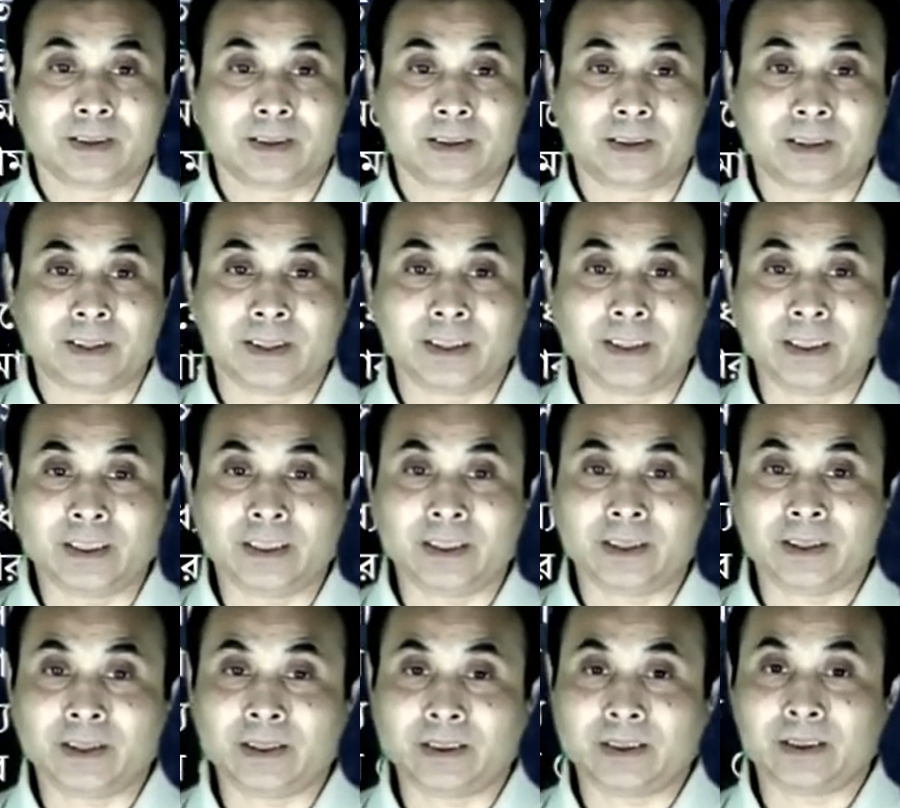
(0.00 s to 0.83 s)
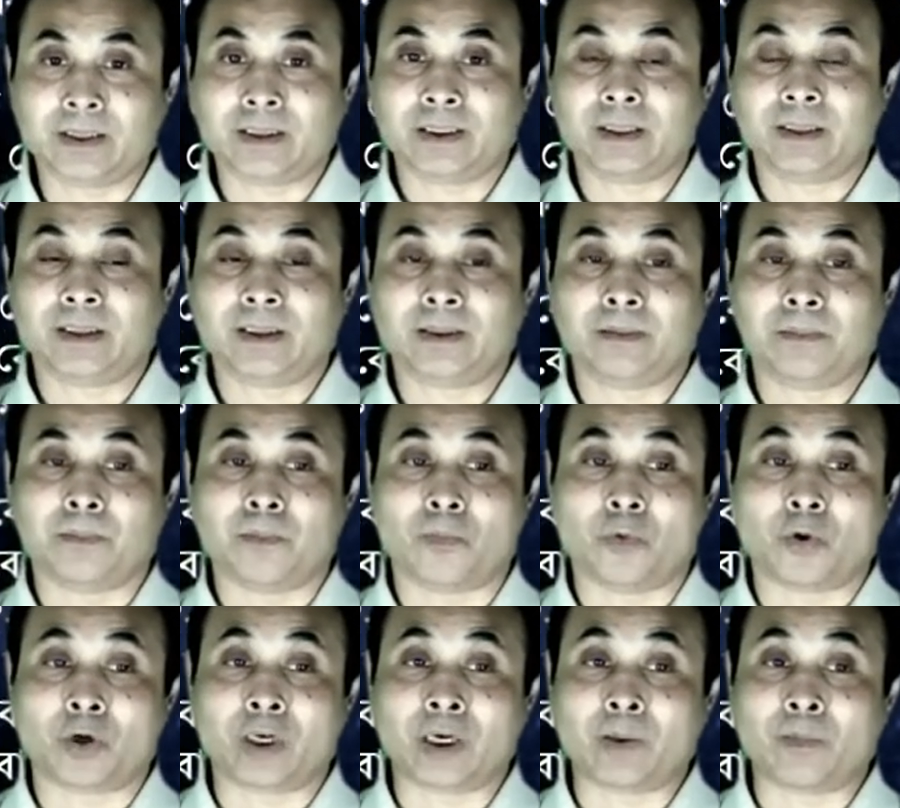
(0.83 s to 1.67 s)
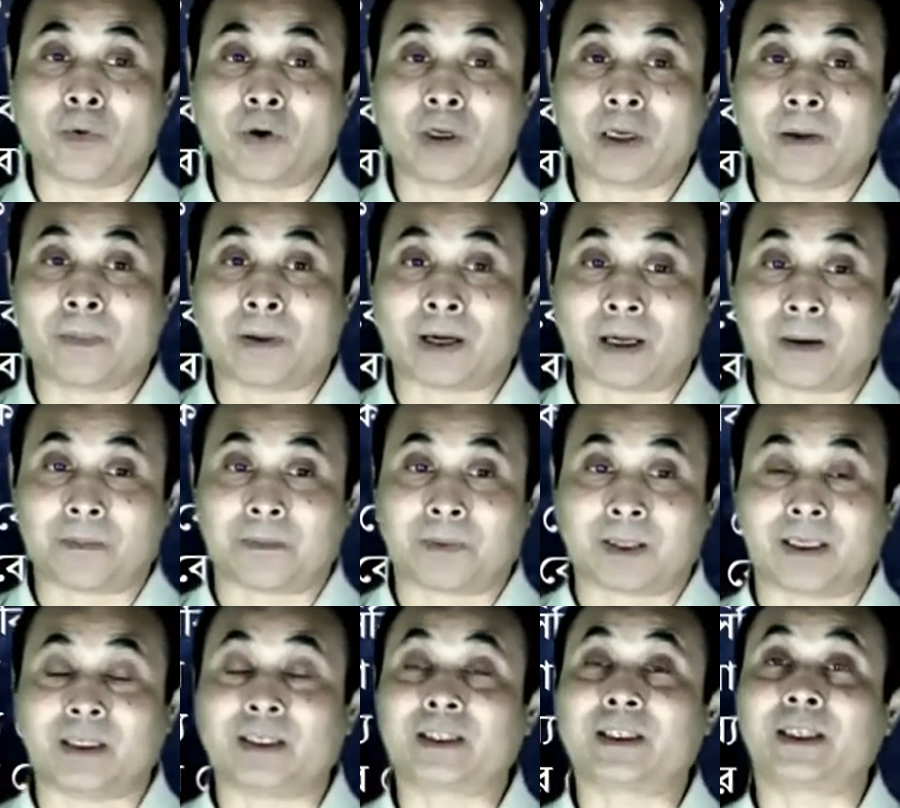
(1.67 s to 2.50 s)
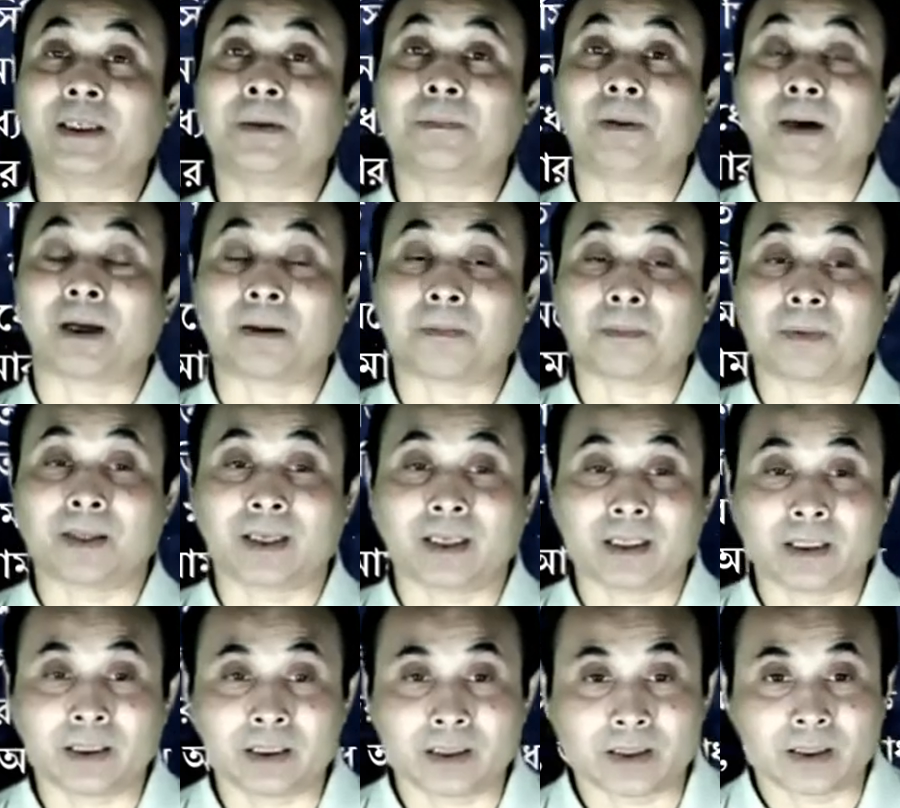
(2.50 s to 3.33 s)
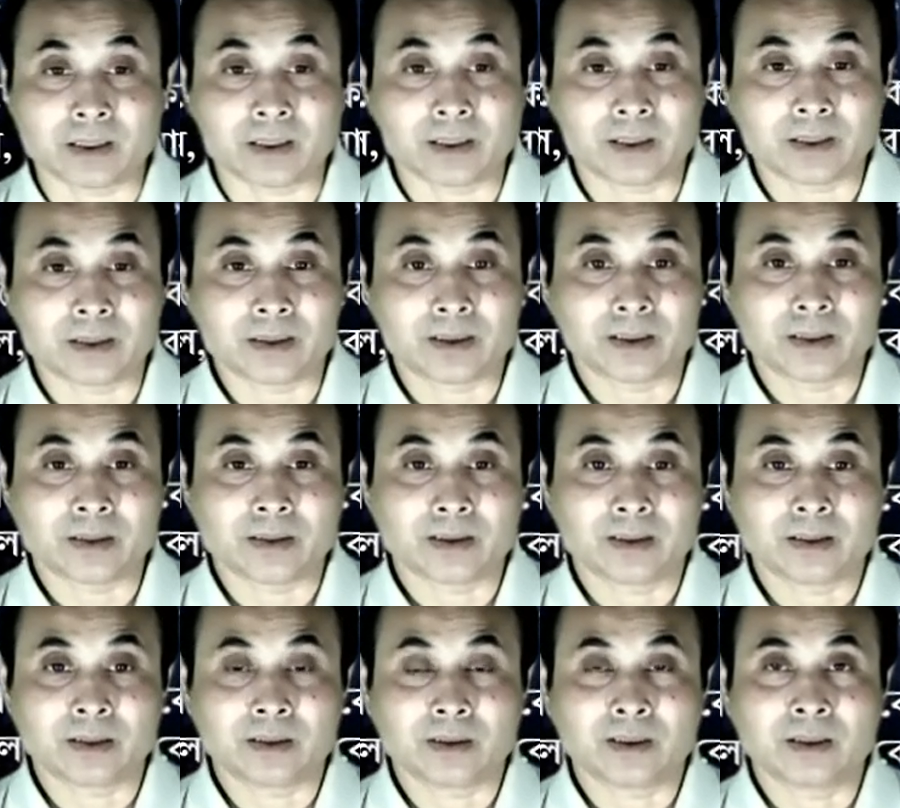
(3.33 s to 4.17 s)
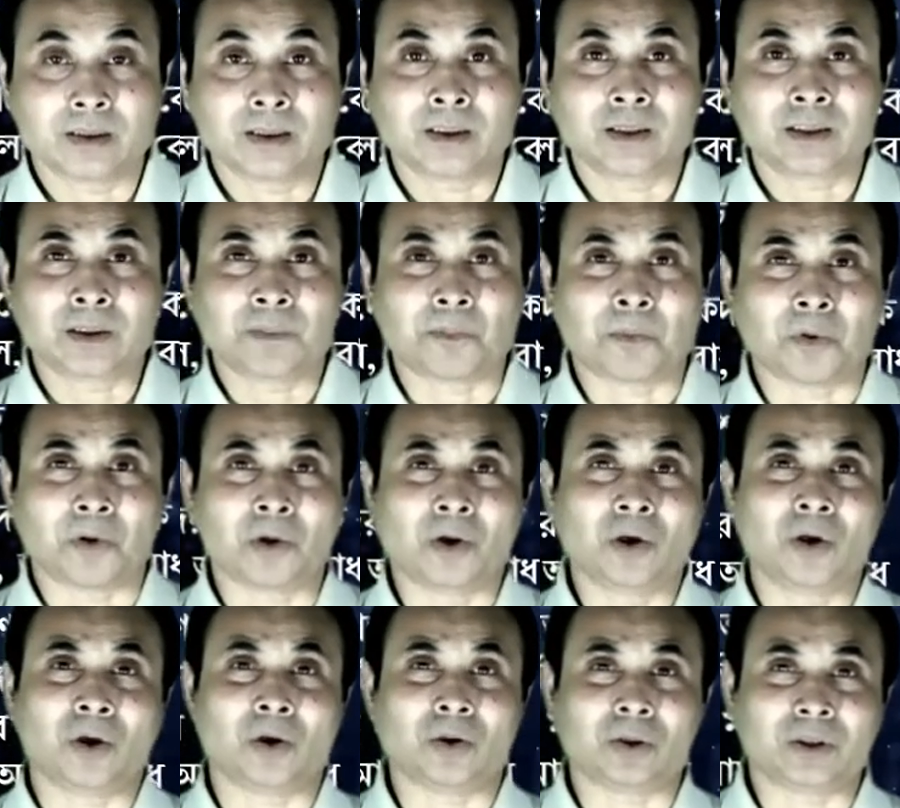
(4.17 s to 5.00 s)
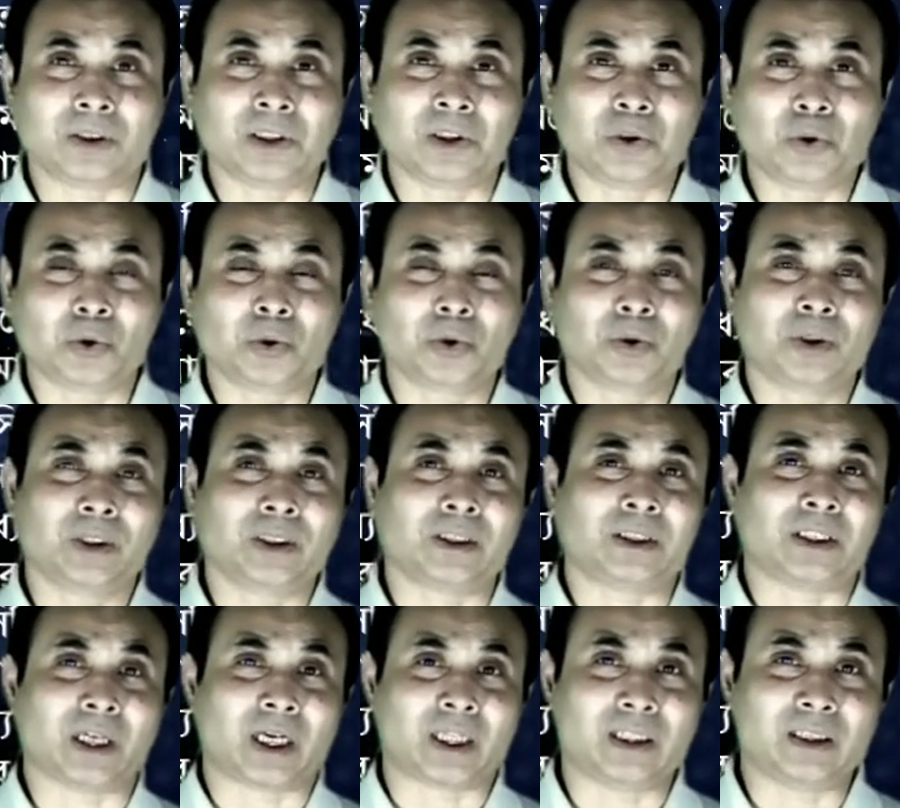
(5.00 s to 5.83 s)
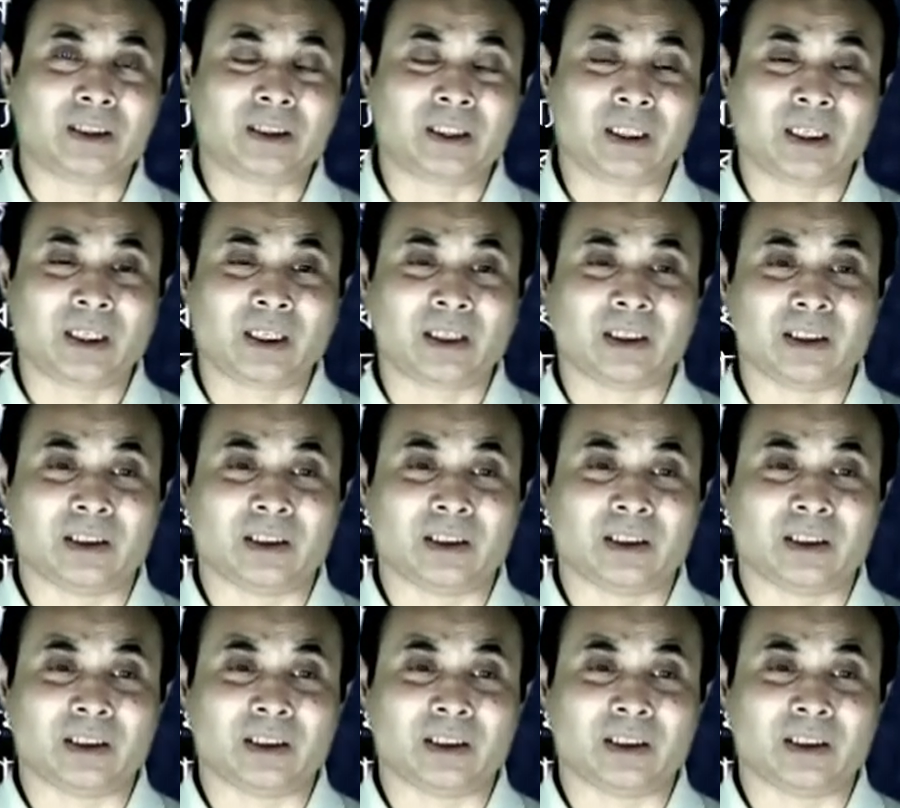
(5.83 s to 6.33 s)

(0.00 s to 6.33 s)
তিনি মনে মনে ভাবলেন কি ভাবলেন যে বলল যিশু যদি জানতেন